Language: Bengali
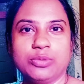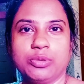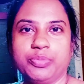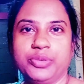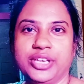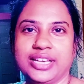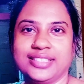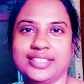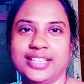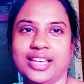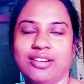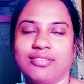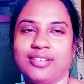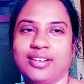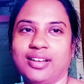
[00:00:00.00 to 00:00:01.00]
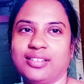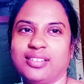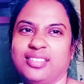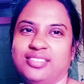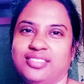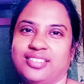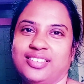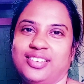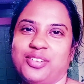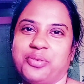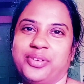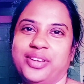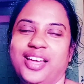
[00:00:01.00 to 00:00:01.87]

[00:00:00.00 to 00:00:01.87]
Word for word: পেঁয়াজ দিয়ে ওটা জানি না কী হবে